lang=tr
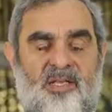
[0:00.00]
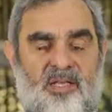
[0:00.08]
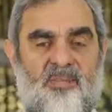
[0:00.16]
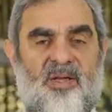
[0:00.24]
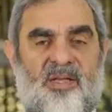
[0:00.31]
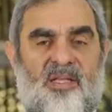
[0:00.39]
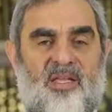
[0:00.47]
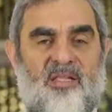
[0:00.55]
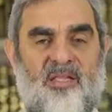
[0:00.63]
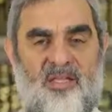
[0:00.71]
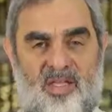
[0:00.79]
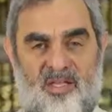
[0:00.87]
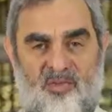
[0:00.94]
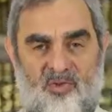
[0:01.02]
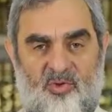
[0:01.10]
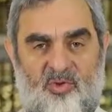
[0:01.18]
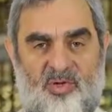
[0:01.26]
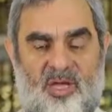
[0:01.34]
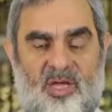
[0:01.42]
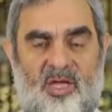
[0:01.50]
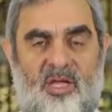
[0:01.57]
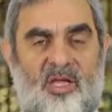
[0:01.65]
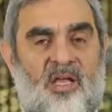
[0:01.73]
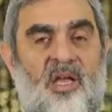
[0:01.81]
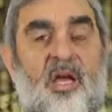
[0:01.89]
yemek yedikten sonra
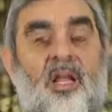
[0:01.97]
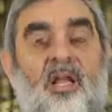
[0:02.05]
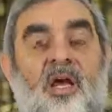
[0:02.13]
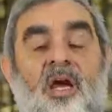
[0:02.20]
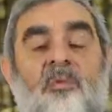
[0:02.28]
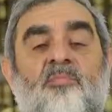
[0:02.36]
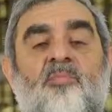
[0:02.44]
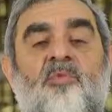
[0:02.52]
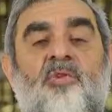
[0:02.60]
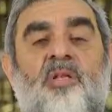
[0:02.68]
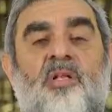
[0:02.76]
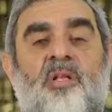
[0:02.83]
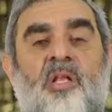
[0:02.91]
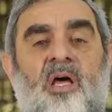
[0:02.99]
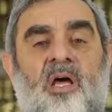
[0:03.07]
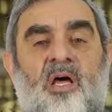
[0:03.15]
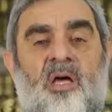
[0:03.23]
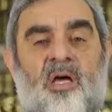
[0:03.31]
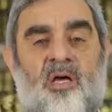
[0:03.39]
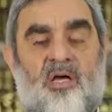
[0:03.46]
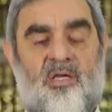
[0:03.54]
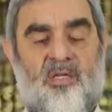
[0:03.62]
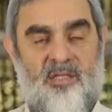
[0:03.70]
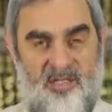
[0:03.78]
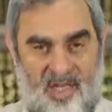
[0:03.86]
elhamdülillah
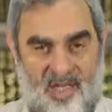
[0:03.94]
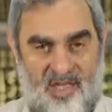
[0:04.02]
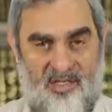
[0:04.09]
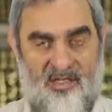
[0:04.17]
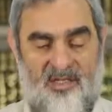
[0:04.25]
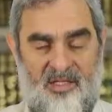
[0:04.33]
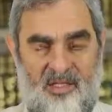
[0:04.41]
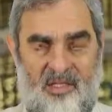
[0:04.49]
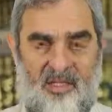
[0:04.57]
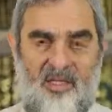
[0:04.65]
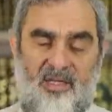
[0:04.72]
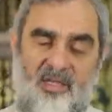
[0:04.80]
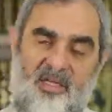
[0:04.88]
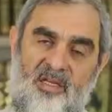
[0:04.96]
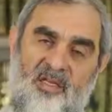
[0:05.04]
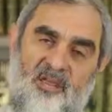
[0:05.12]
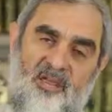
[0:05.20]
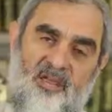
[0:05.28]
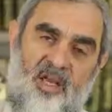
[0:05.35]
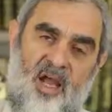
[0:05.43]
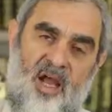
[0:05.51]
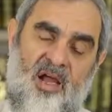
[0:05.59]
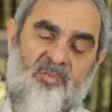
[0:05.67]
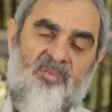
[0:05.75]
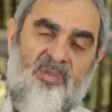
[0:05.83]
diyen
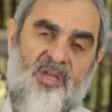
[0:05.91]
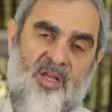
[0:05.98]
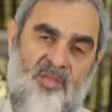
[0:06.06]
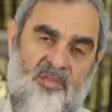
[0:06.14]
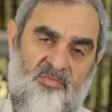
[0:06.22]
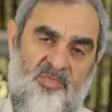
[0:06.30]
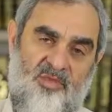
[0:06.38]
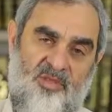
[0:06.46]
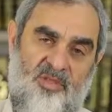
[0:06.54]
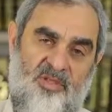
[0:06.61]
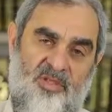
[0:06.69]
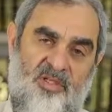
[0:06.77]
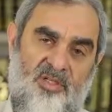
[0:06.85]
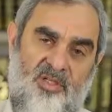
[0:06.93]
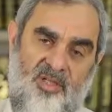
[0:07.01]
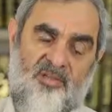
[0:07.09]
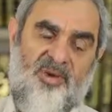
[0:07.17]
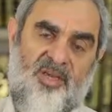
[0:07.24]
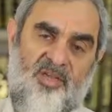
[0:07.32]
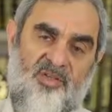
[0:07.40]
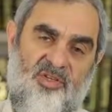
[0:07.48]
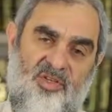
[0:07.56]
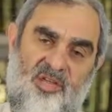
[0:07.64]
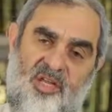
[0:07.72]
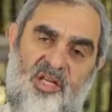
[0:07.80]
hamd etmiştir. Yemek
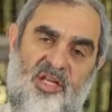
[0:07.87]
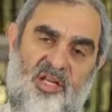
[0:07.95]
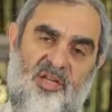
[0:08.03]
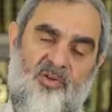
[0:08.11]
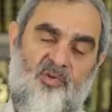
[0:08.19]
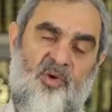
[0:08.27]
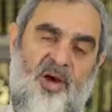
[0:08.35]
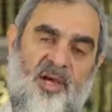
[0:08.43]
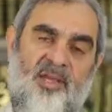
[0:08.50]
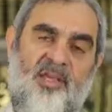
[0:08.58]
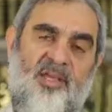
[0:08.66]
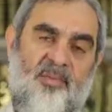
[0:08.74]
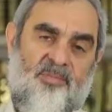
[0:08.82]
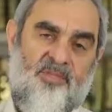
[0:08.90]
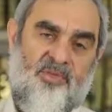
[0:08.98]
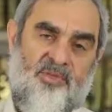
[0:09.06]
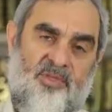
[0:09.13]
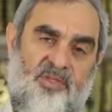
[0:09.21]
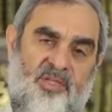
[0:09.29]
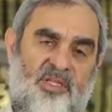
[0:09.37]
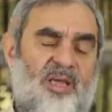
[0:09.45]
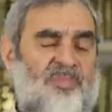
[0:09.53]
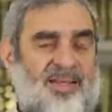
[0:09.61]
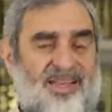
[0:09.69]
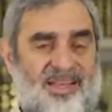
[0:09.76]
için gerekli duayı yapmıştır.
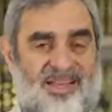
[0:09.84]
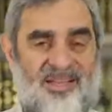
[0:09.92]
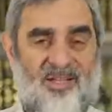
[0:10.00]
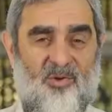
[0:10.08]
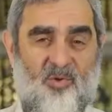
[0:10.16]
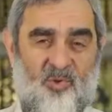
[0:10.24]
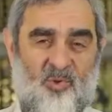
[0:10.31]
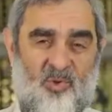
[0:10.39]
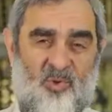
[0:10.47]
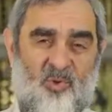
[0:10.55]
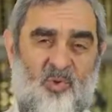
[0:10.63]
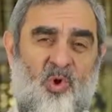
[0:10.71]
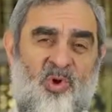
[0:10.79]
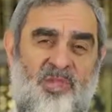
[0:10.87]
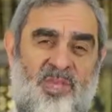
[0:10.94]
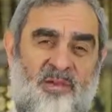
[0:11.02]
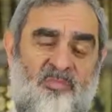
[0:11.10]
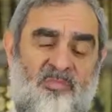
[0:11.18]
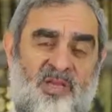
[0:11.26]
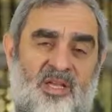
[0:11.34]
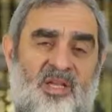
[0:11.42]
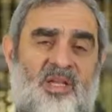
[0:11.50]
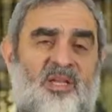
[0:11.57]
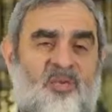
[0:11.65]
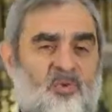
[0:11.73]
Yemeklerde uzun, görkemli
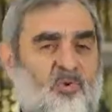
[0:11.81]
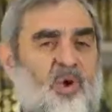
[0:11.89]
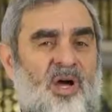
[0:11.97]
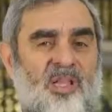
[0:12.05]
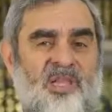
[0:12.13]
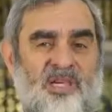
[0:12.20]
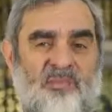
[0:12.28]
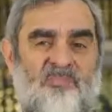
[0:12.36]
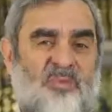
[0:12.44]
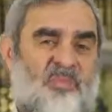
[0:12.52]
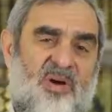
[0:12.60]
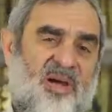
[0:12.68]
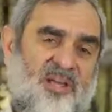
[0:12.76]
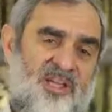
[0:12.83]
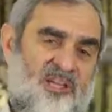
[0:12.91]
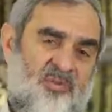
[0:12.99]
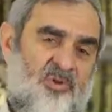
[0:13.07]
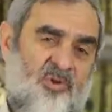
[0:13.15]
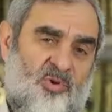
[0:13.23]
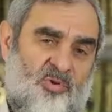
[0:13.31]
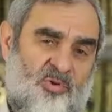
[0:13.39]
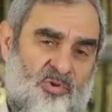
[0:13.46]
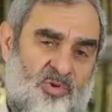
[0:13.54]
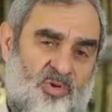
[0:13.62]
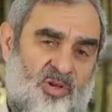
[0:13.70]
duaların bir manası
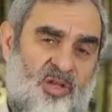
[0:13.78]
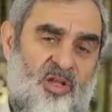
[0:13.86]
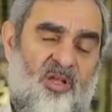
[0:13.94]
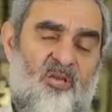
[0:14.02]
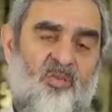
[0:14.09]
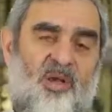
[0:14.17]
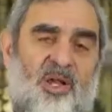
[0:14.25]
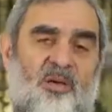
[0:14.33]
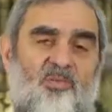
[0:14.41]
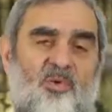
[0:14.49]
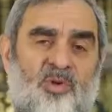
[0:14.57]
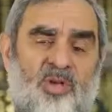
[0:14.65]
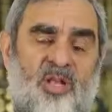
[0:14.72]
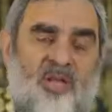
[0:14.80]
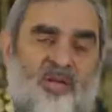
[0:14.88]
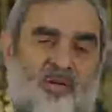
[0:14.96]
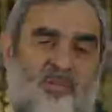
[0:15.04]
yoktur. Velhamdülillahi